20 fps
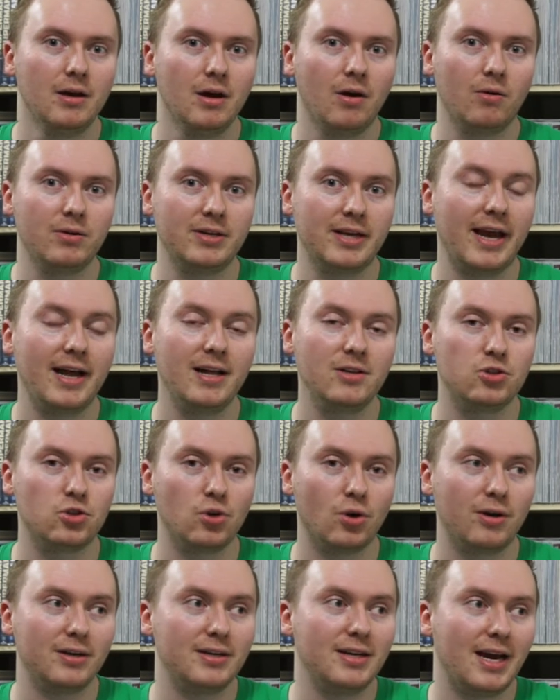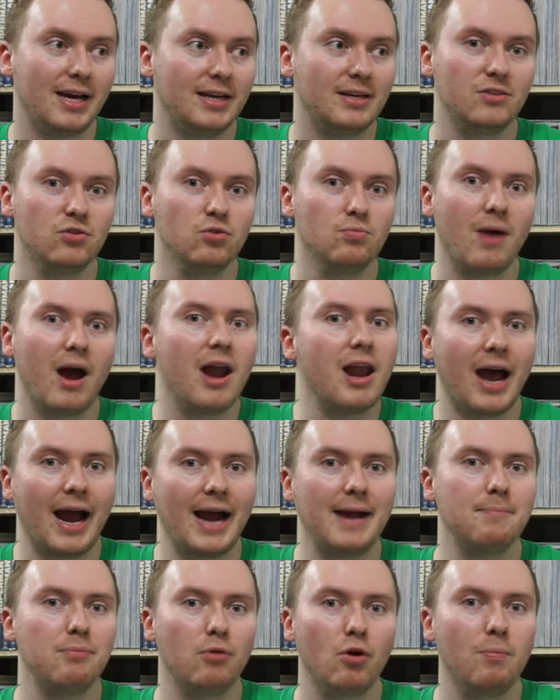Und Hal Jordan hat nun mal
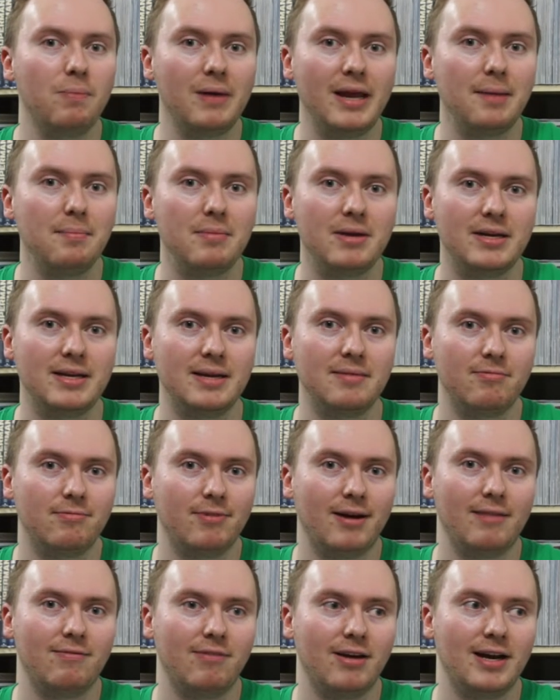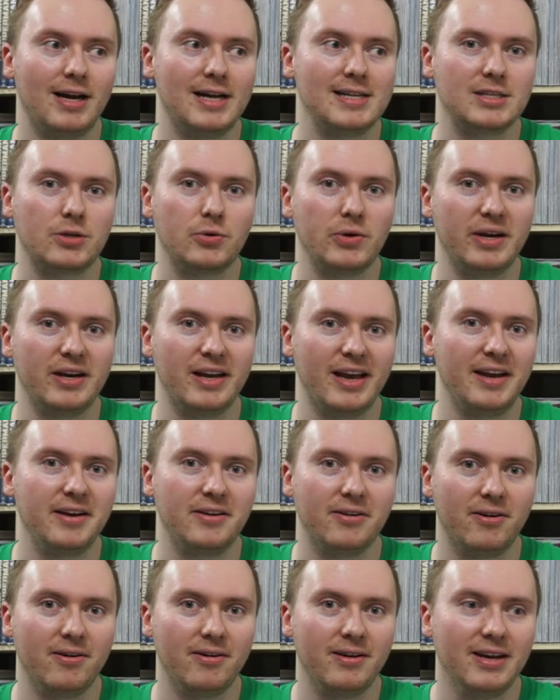ein Problem in dem Fall, weil als Green
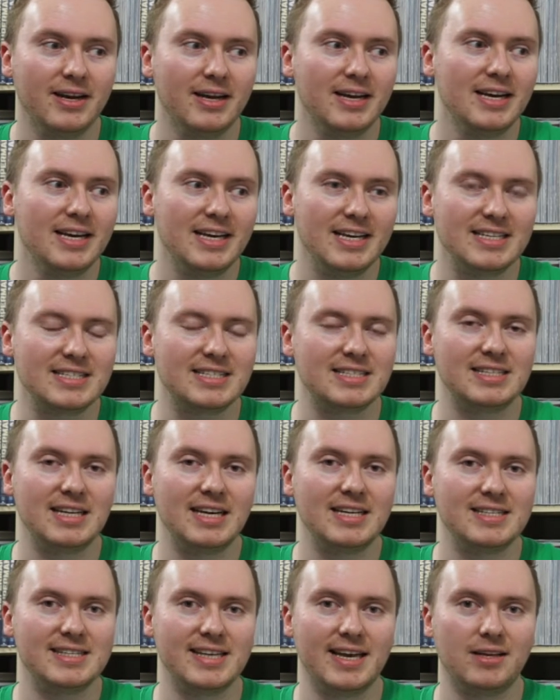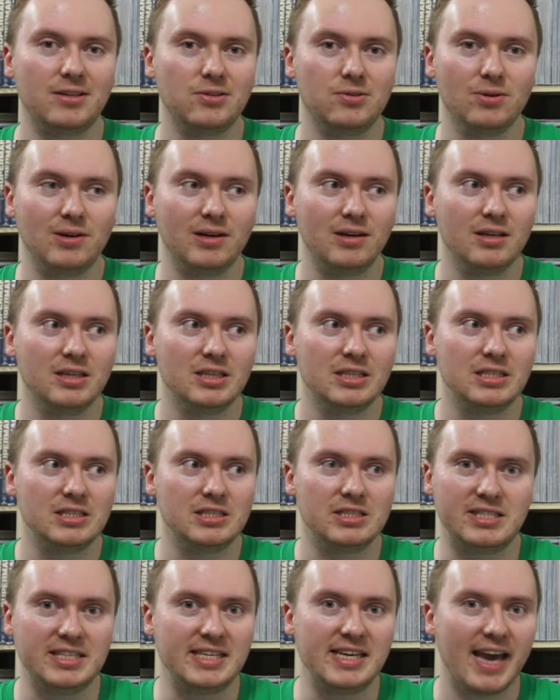Lantern ist dein Sektor
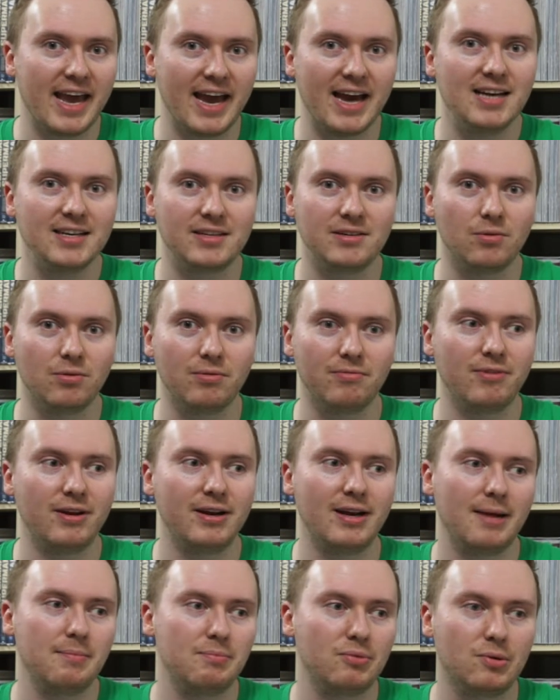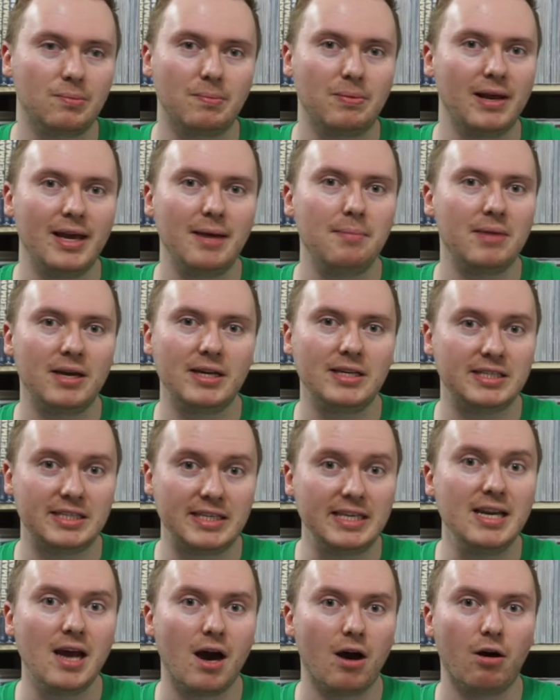die Erde. Und wenn ein Problem in
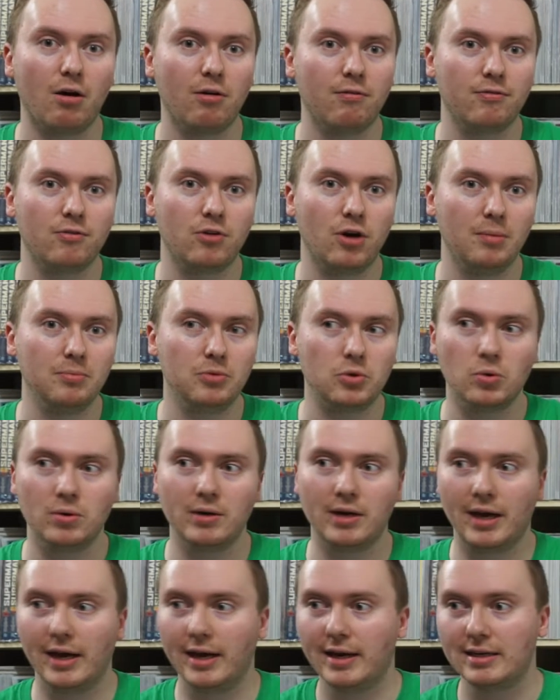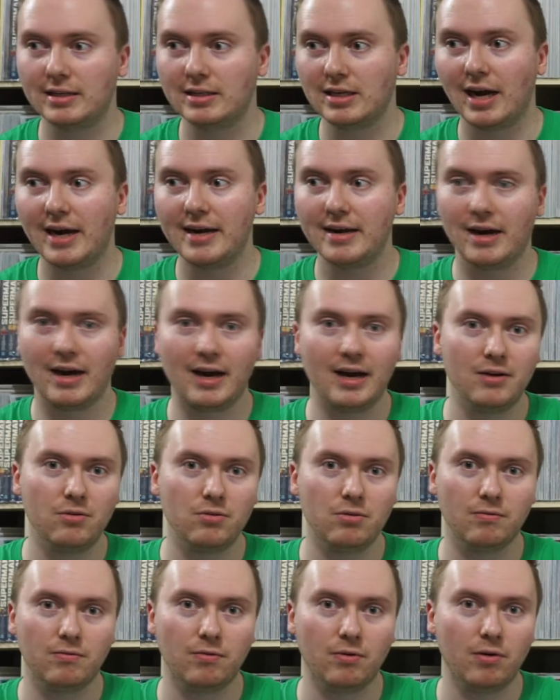China aufkommt oder in keine
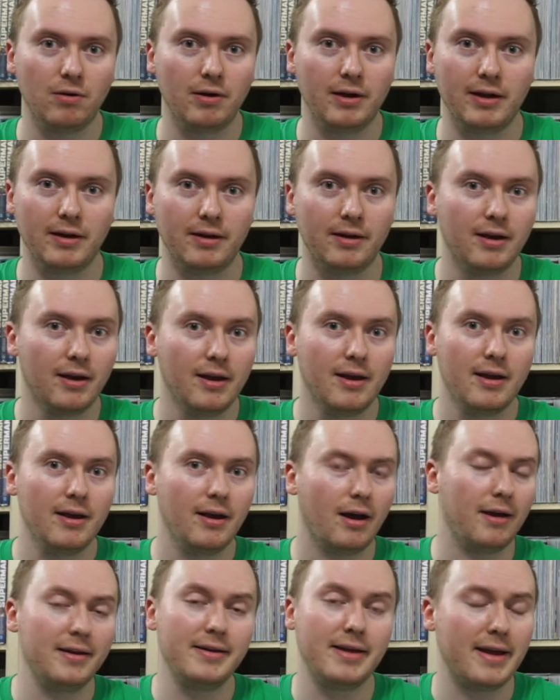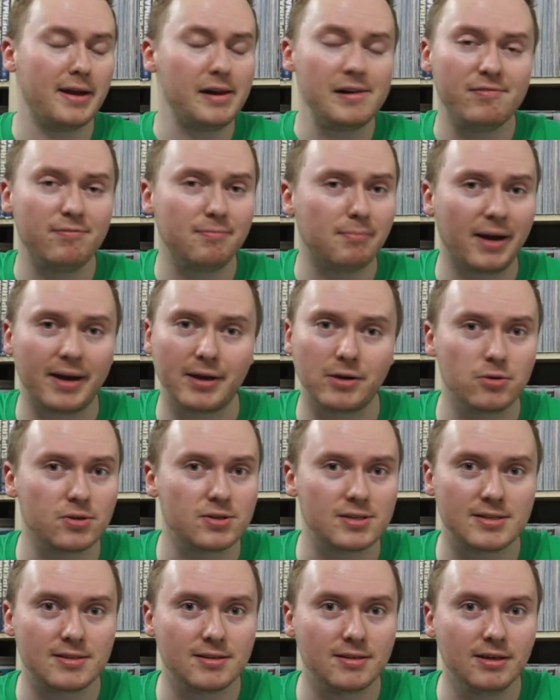Ahnung wo, in in der
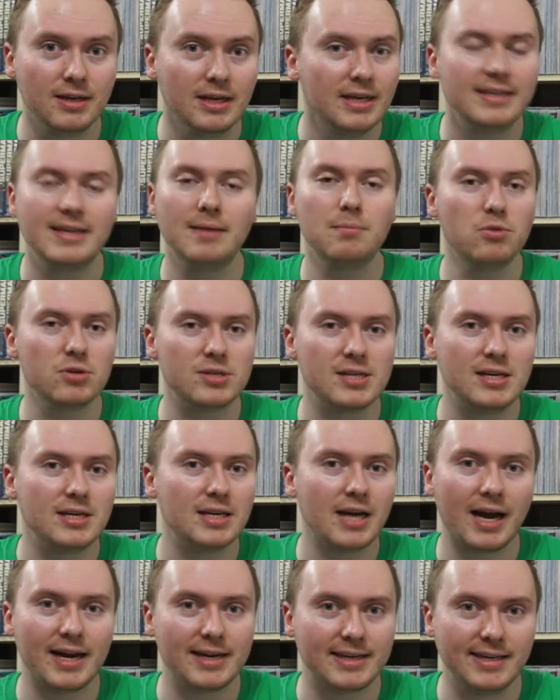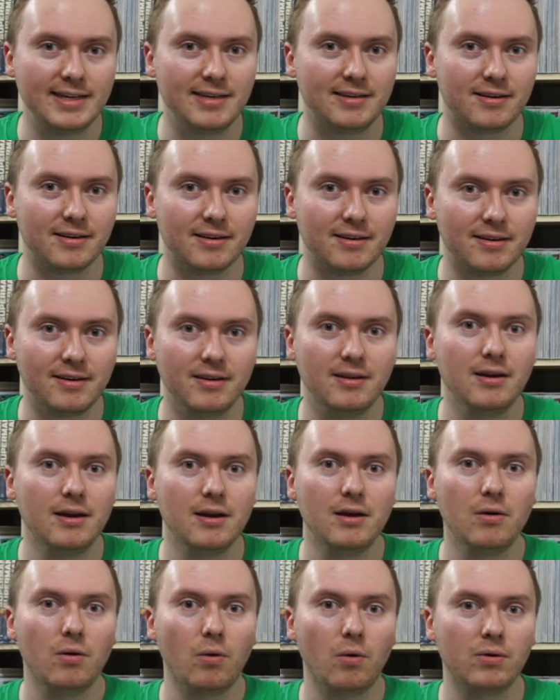Elfenbeinküste, da muss er da halt hin, ne?
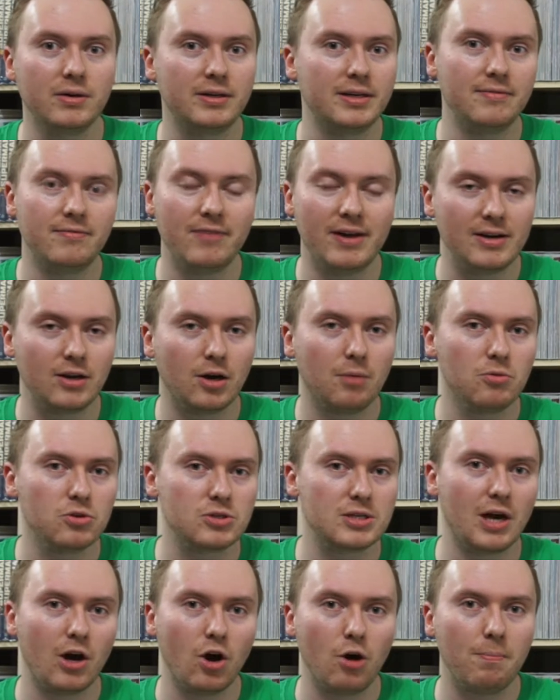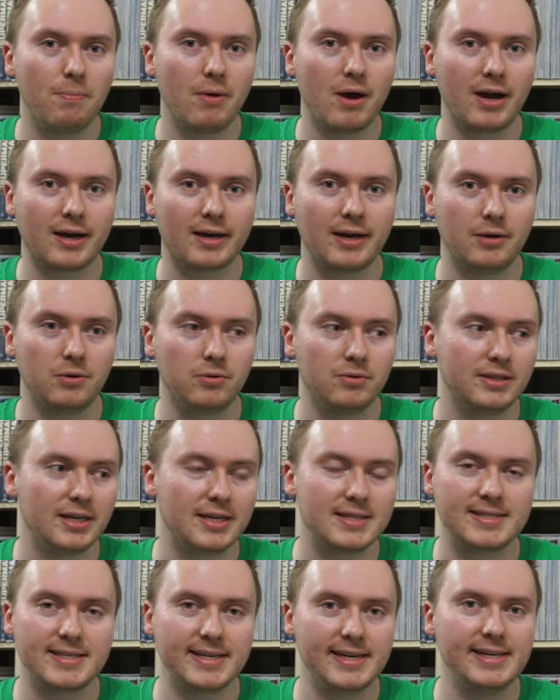Und den Weltraum muss er auch beackern und da
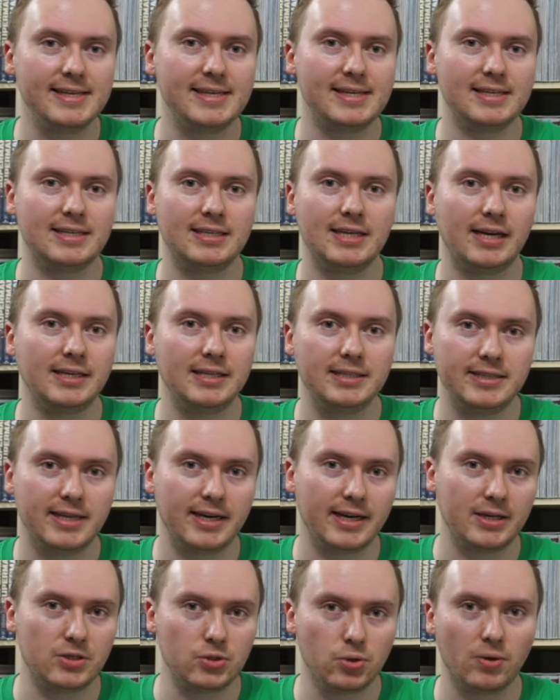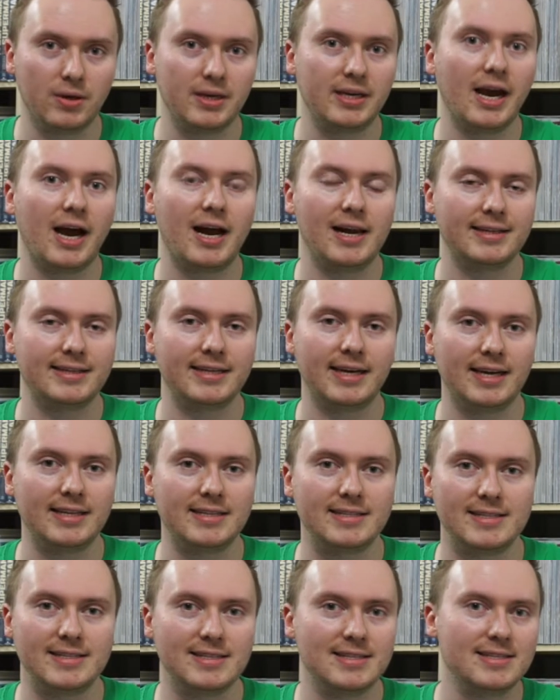zählen halt keine
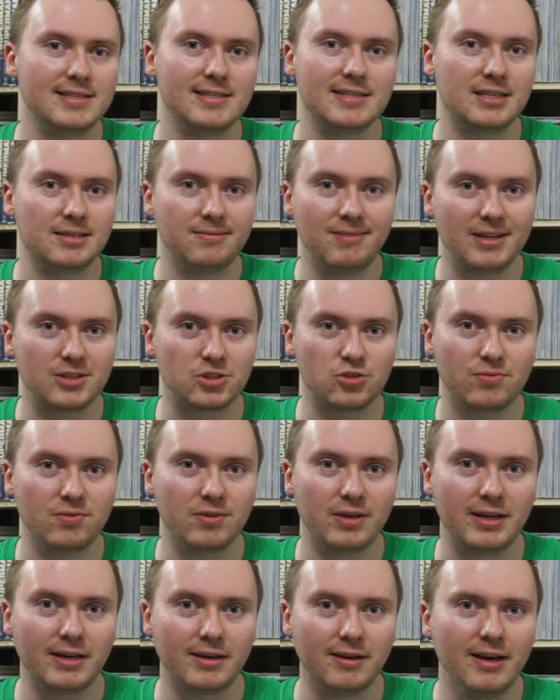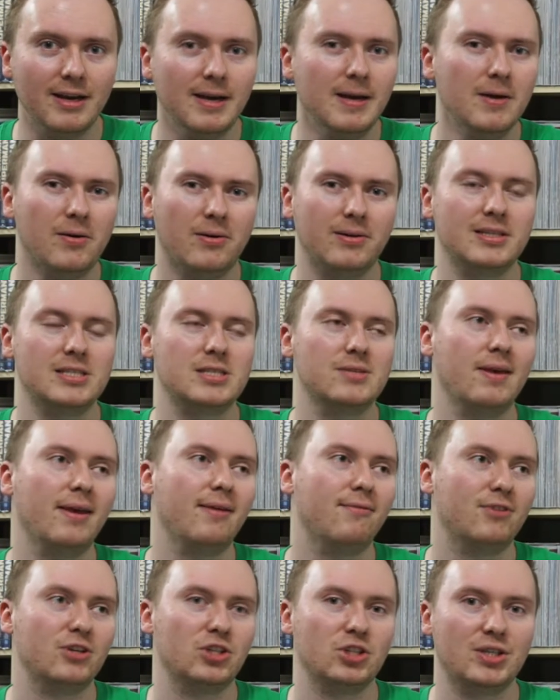Territorialgrenzen. Das ist Quatsch für ihn. Und deswegen
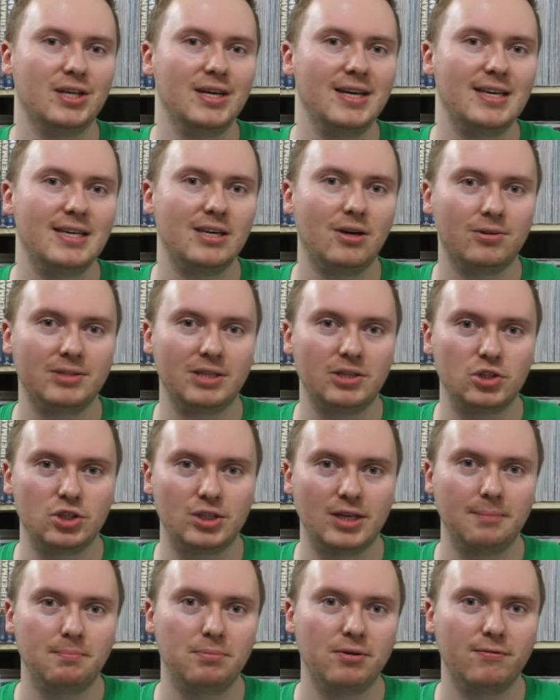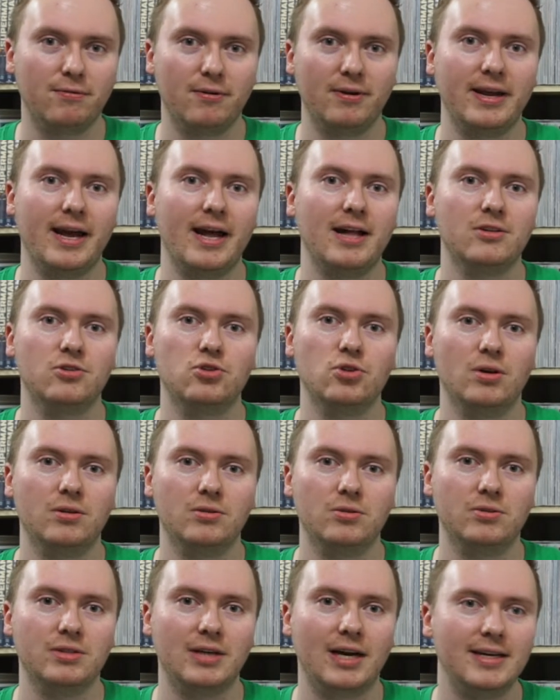verstehe ich auch den Standpunkt von Hal John
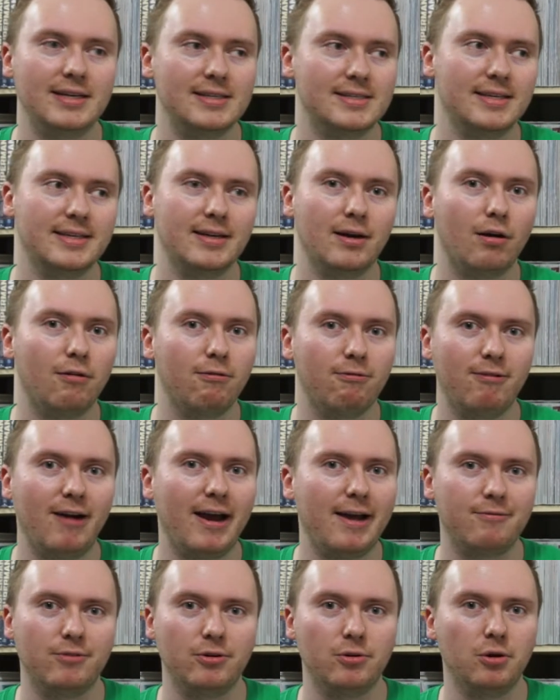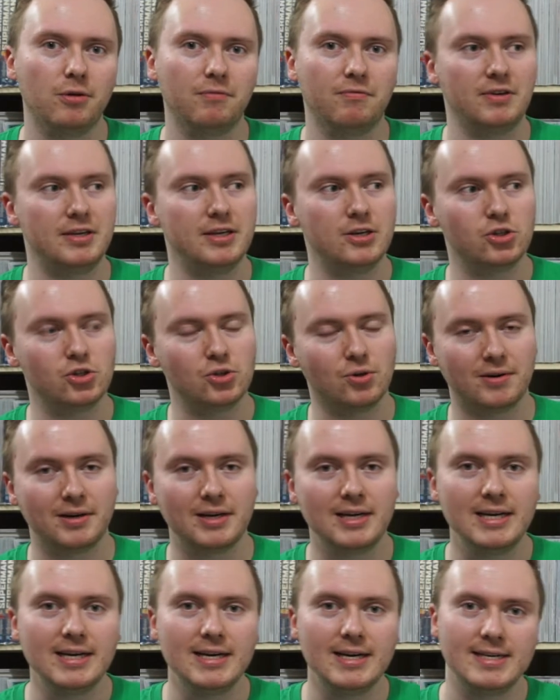total, dass er darauf pfeift und irgendwie hier schon
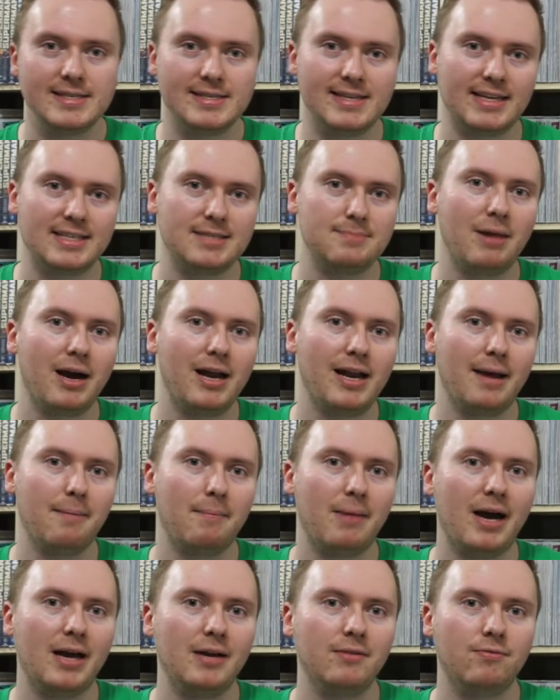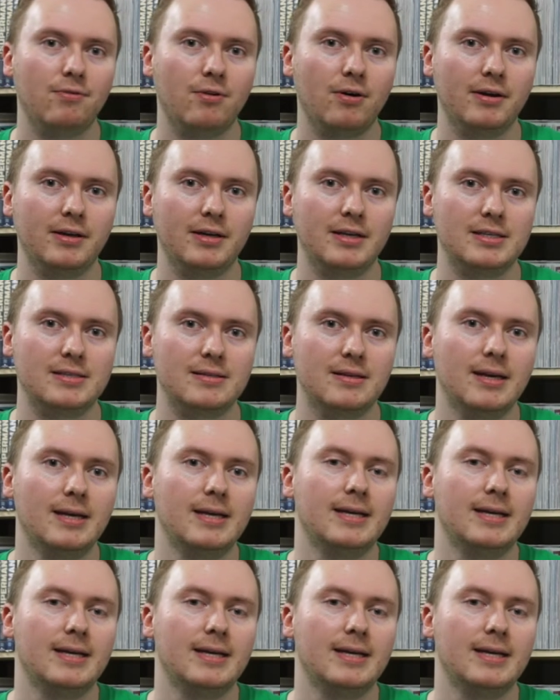sechsmal ermahnt worden ist.